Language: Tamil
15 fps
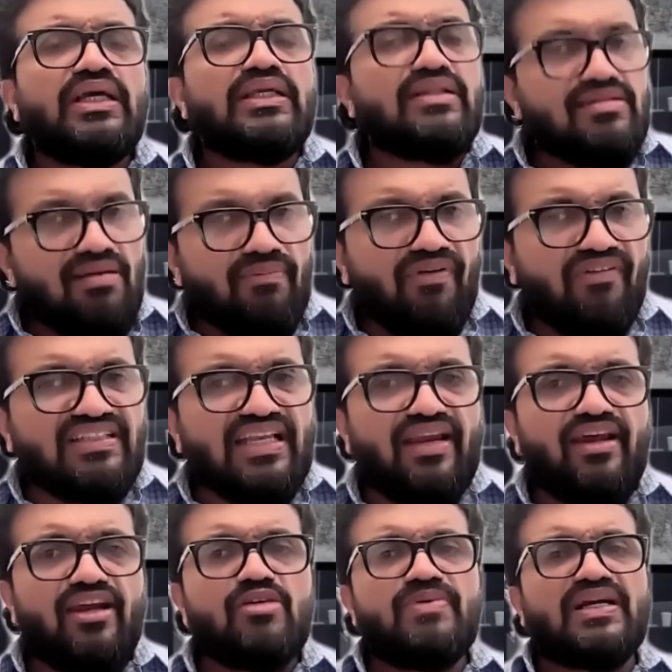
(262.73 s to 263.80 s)
இந்த
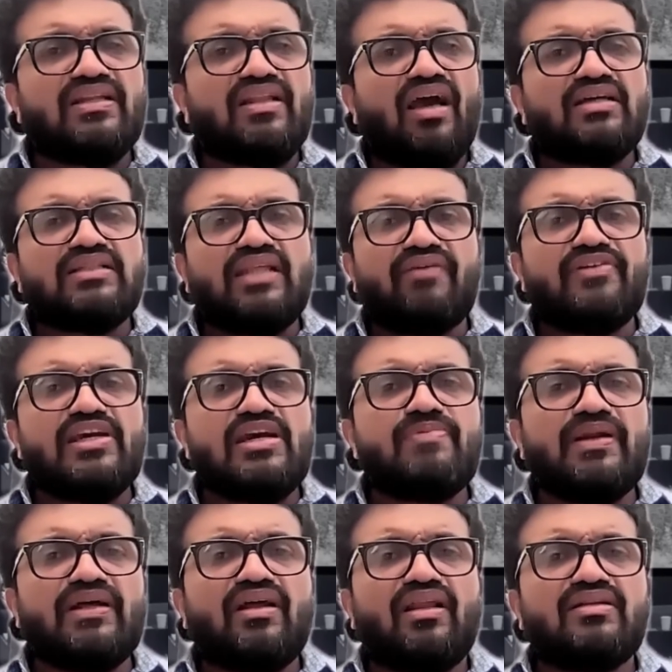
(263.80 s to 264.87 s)
சம்பவத்தில் ஈடுபட்டதாக
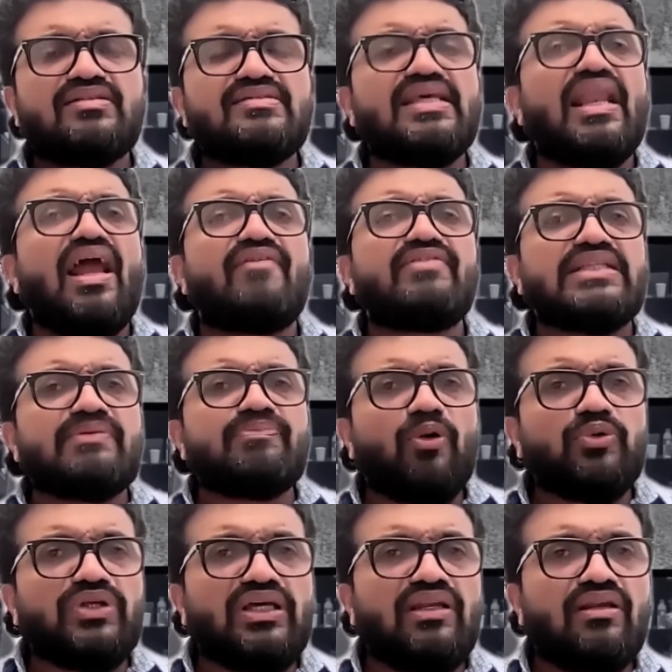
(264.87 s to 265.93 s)
தெரிவிக்கப்படுகிறது சிலாவத்தை
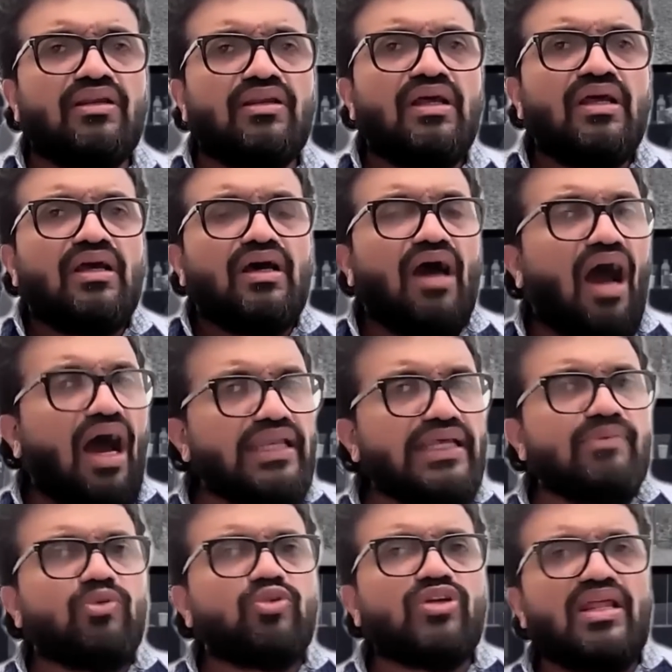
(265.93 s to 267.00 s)
பகுதியில்
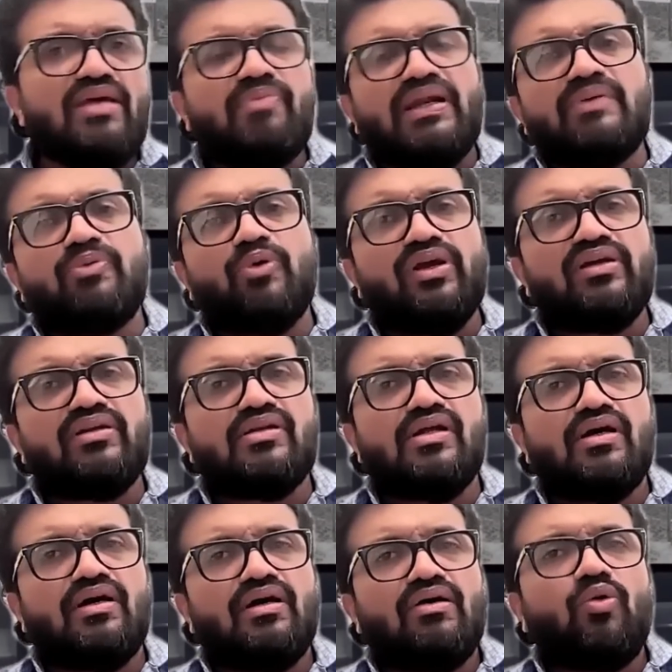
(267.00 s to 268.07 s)
ஆலயம் ஒன்றிலே பணிபுரிகின்ற
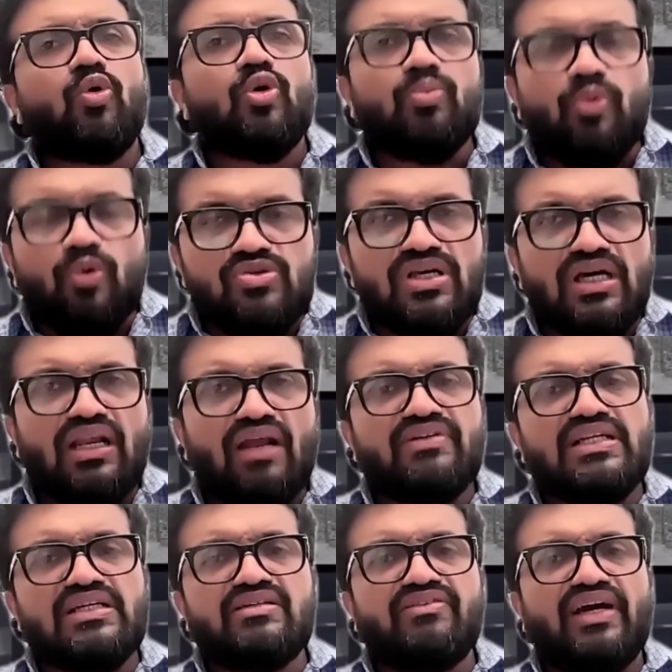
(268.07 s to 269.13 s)
ஒரு பூசகர்
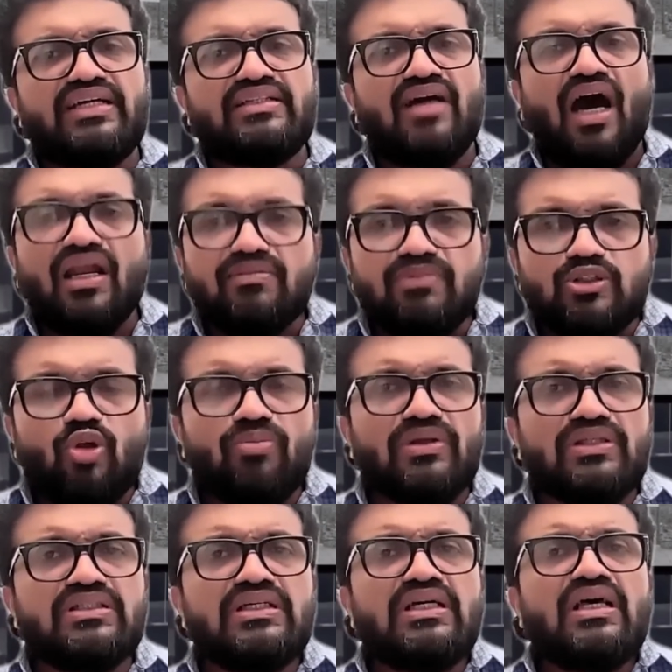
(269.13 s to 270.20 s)
அவருக்கு வயது
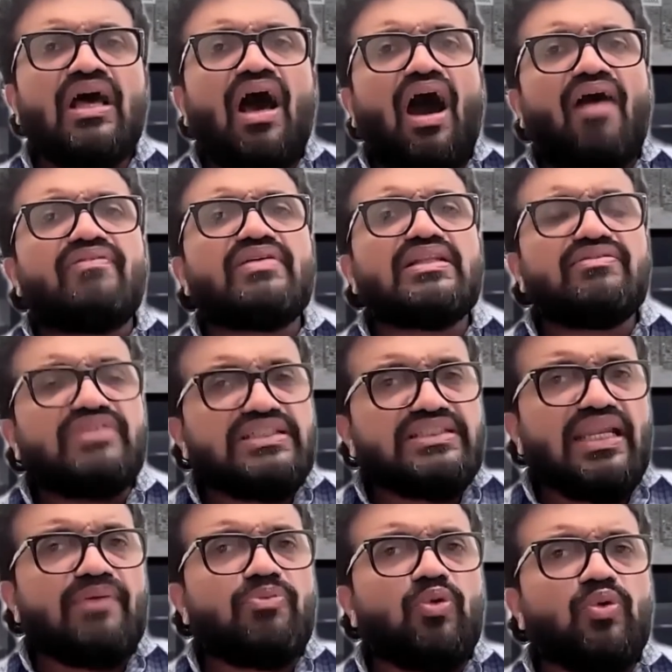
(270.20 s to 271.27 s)
அறுபத்தொன்பது அவரது
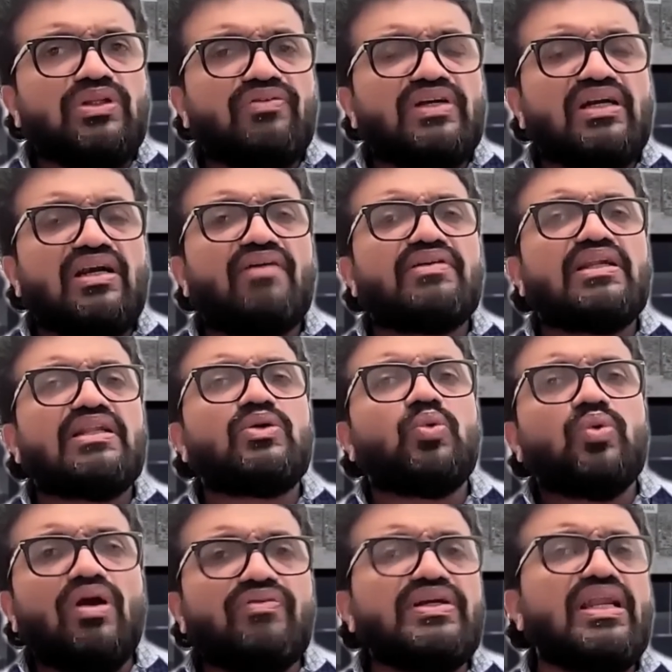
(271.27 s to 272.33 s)
வீட்டிலே புகுந்தவர்கள் அவரது
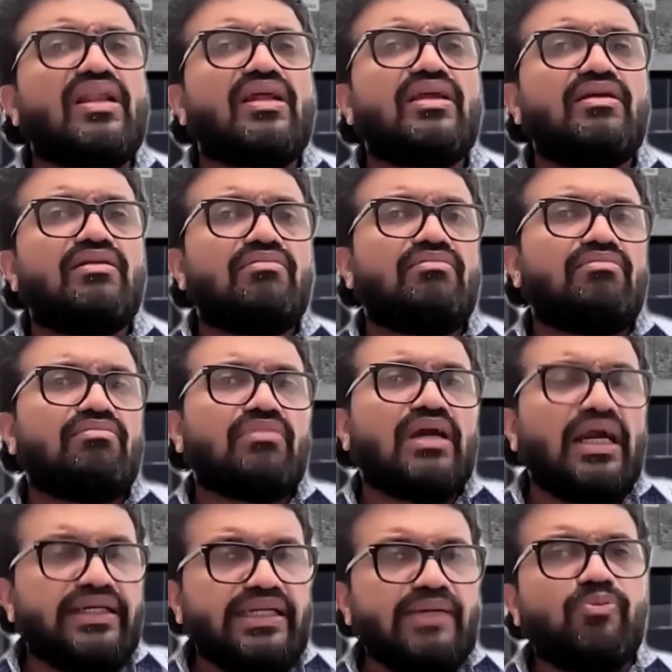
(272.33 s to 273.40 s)
உறவினரை
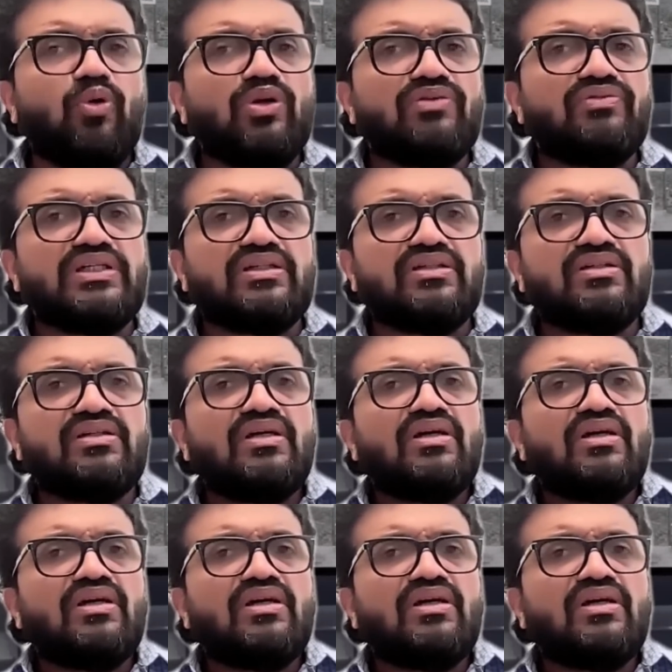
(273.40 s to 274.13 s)
கட்டி போட்டுவிட்டு